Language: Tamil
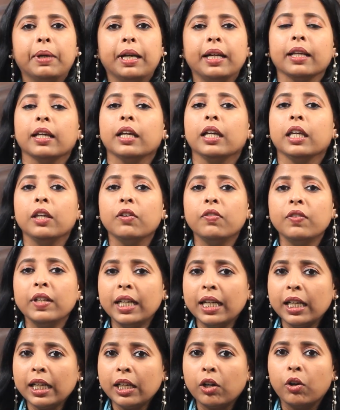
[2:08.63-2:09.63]
பட்
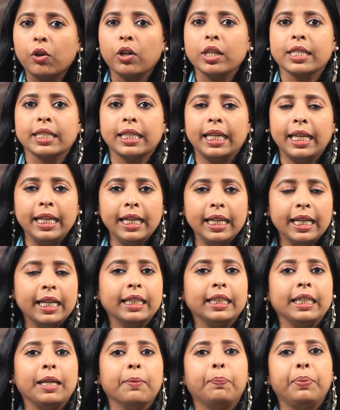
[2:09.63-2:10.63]
இவங்களுக்கோட
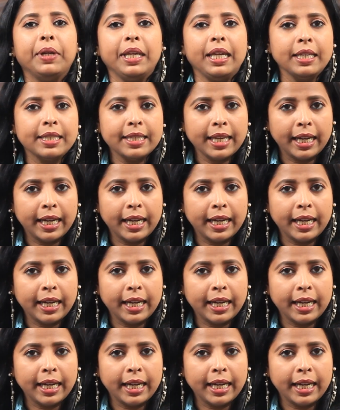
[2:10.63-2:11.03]
ஸ்கின்னுக்கு அது எப்படி